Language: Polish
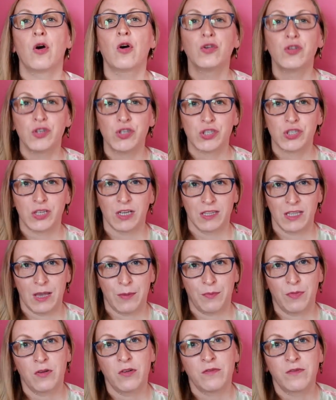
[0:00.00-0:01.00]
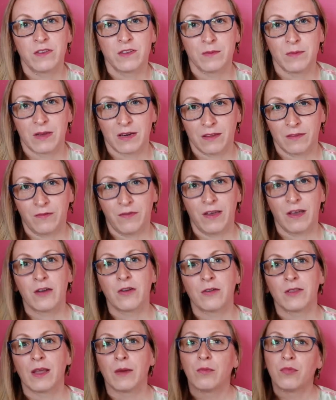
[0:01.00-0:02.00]
oczyszczenia pochwy z
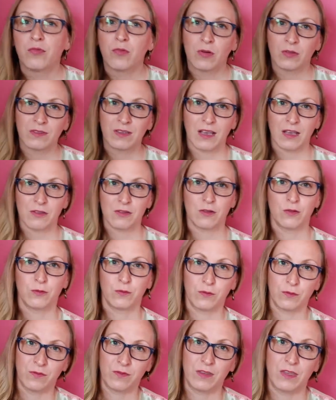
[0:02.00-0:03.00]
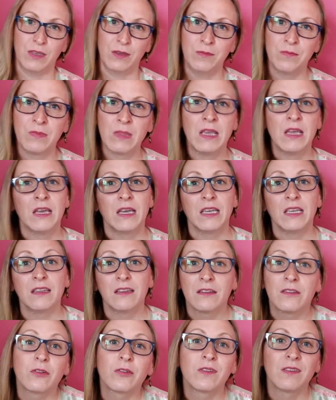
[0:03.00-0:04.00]
martwego nabłonka śluzówki i
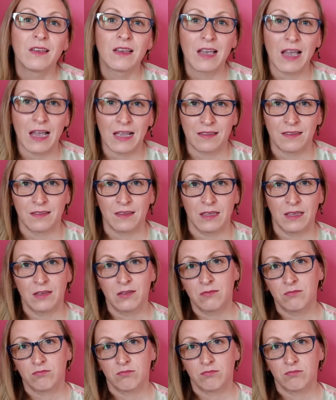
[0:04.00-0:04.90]
detoksykacji